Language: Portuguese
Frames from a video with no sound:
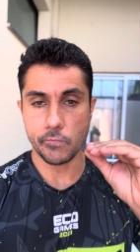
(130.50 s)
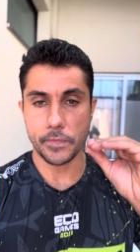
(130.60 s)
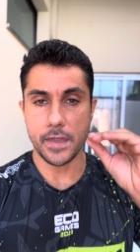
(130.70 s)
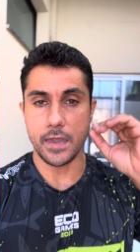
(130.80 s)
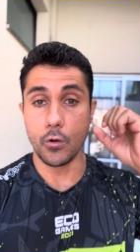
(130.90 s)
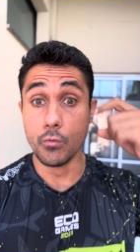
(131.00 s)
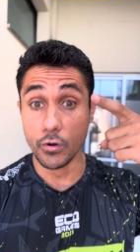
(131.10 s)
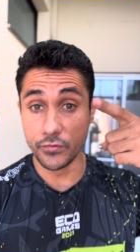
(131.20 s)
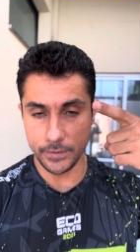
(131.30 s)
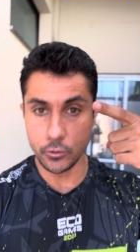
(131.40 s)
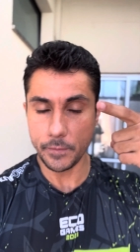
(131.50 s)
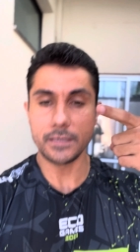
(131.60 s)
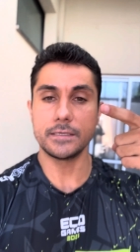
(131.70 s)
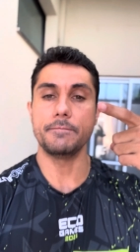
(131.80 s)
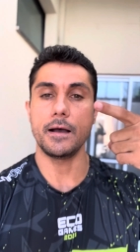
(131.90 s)
é, o movimento
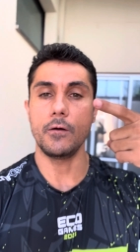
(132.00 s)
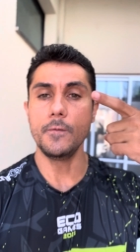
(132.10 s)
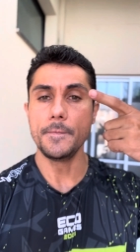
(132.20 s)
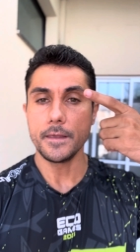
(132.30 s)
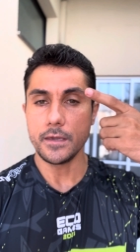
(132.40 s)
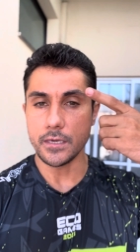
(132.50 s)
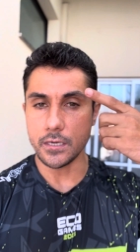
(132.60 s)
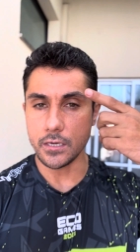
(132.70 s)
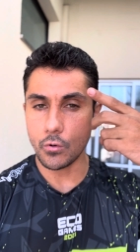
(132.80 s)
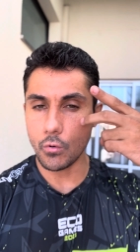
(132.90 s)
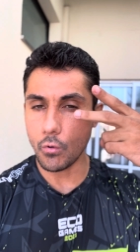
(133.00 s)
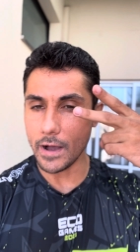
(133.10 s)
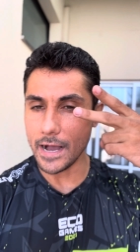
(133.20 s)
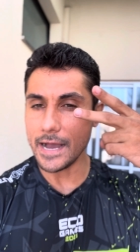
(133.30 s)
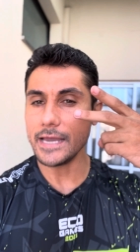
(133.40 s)
principal e
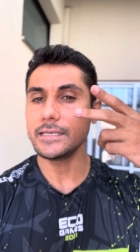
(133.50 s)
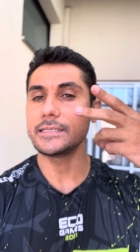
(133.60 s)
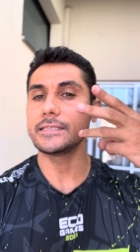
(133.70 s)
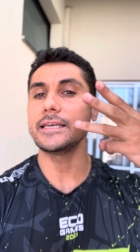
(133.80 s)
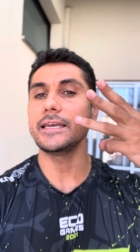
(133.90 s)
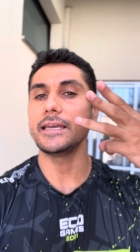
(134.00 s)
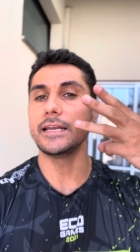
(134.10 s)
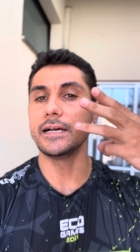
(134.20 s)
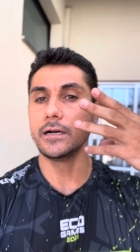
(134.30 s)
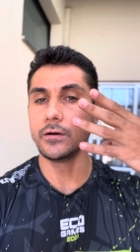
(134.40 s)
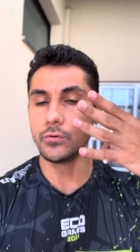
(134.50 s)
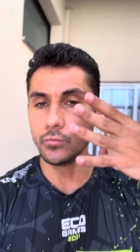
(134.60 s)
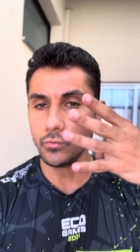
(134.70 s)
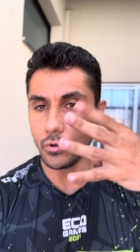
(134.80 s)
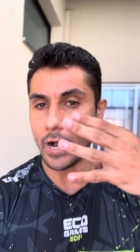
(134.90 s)
quais
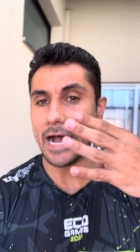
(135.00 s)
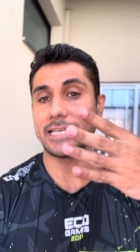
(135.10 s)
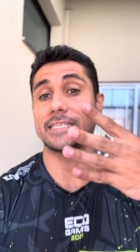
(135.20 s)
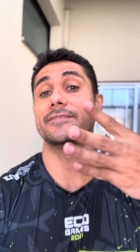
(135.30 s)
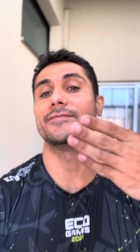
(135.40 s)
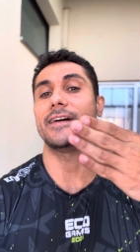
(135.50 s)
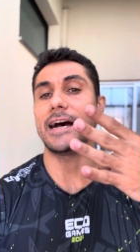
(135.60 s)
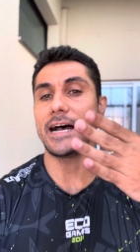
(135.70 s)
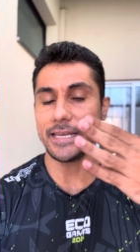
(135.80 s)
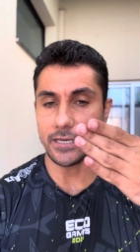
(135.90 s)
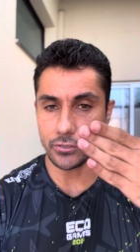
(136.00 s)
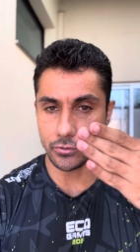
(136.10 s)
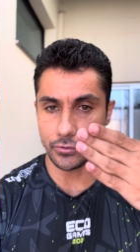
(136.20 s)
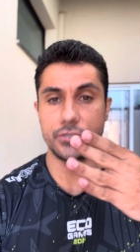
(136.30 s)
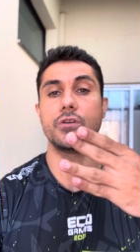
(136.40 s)
serão as
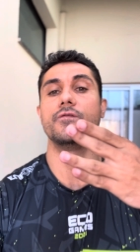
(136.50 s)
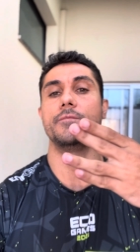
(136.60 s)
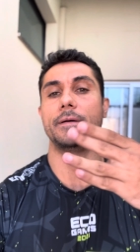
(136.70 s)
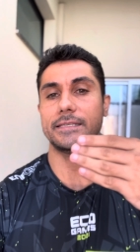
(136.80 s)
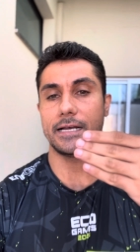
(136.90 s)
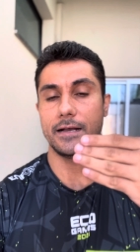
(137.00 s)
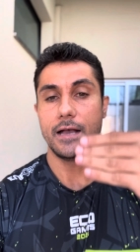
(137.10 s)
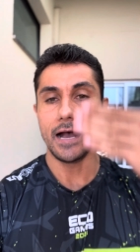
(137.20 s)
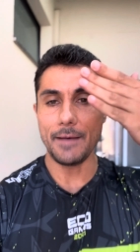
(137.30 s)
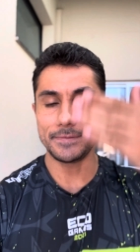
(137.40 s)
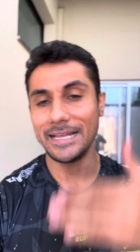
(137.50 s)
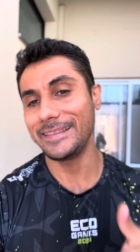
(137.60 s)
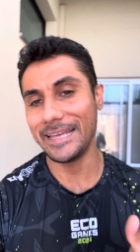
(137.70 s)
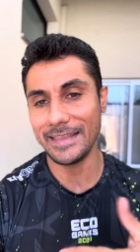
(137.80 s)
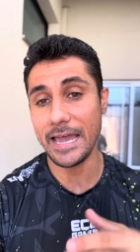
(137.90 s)
variações que eu vou passar. Ah, precisa
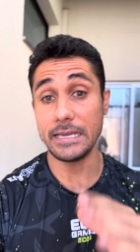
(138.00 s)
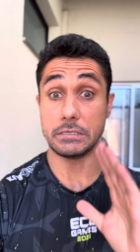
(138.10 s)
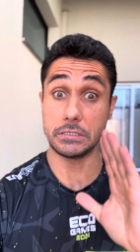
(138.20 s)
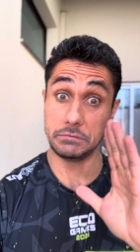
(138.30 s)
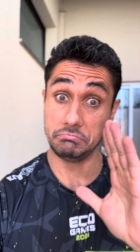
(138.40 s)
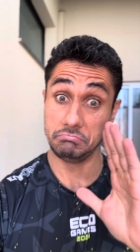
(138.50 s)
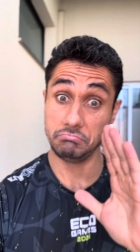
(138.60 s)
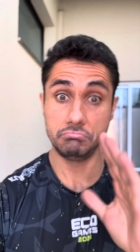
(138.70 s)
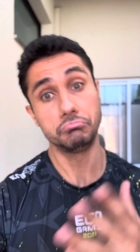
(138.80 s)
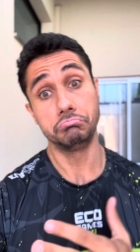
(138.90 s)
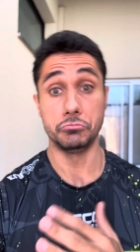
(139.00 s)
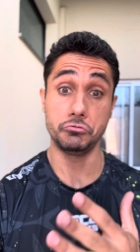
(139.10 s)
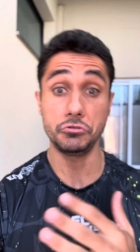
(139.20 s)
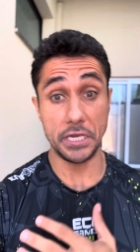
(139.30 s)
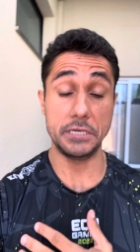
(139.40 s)
ter 10? Não
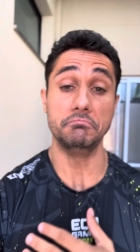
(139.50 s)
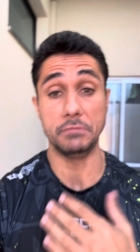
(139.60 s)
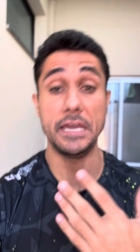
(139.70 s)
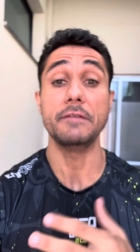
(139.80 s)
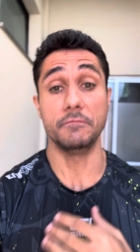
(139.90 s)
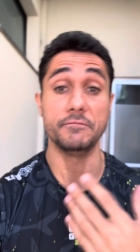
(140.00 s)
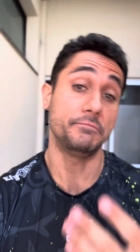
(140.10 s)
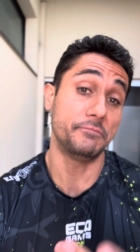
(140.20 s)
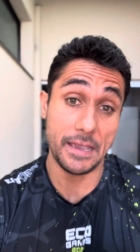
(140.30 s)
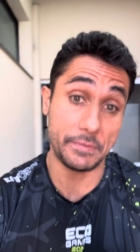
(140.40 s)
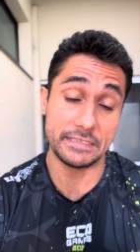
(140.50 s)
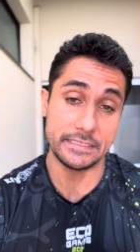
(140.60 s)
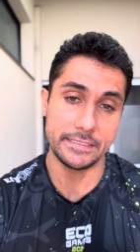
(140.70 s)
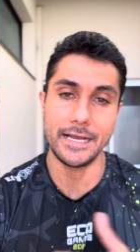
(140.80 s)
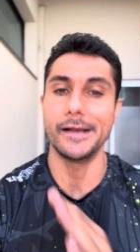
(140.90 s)
sei, né? Vai
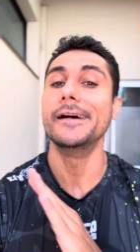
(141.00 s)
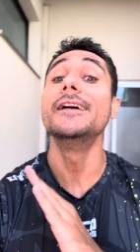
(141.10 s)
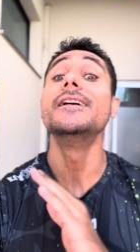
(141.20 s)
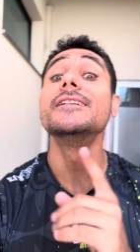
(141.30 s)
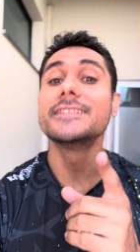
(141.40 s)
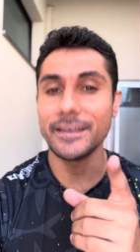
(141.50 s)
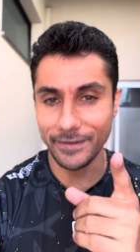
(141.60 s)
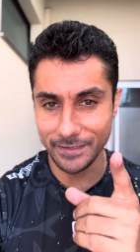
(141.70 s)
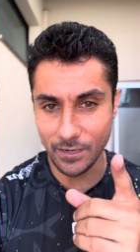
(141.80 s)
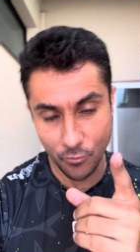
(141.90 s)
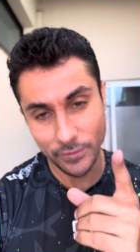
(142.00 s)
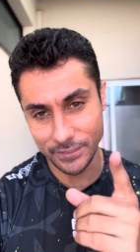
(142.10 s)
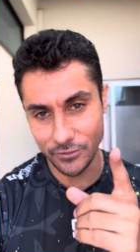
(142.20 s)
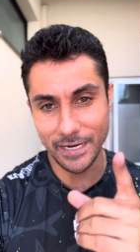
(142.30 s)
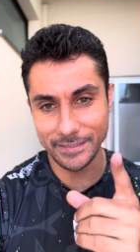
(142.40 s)
precisar? Você vai dar conta de olhar as